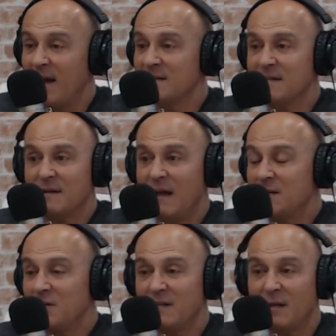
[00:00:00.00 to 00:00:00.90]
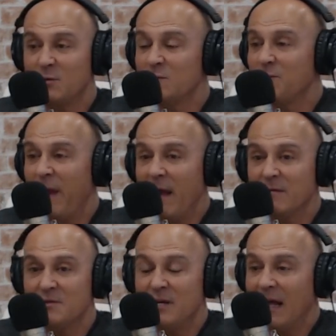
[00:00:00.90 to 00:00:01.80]
Você acha que tá tudo bem quando
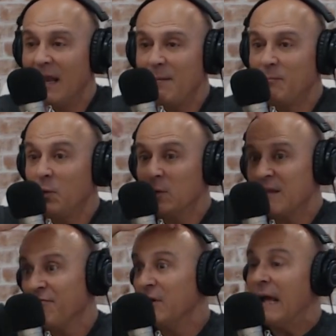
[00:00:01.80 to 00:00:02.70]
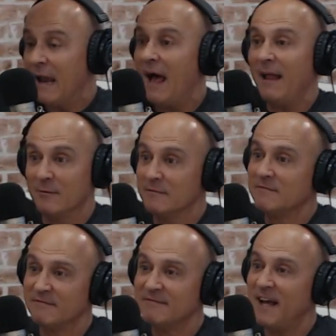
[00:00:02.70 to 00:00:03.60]
chega lá, puta, fui enganado.
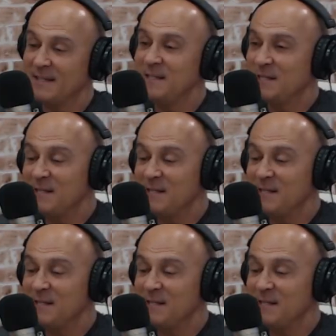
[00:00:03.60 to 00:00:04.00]
Às vezes você